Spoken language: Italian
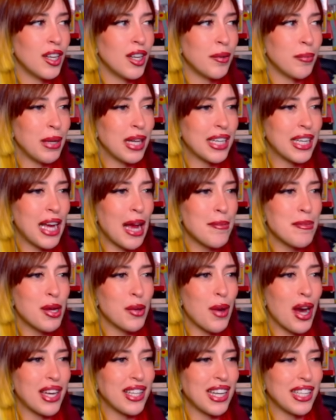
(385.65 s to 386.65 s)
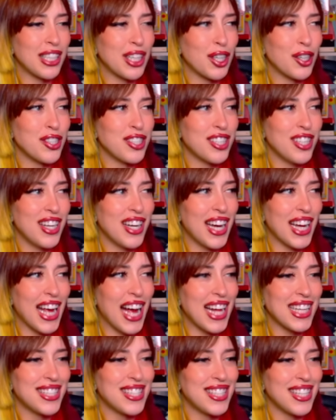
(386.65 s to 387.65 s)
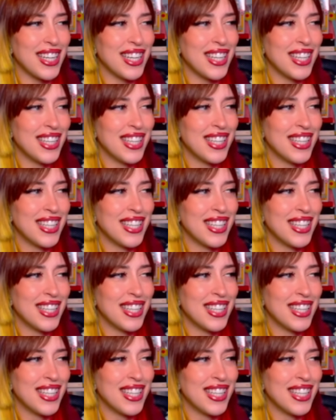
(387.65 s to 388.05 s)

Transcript: Perché mi guardate così, ragazzi?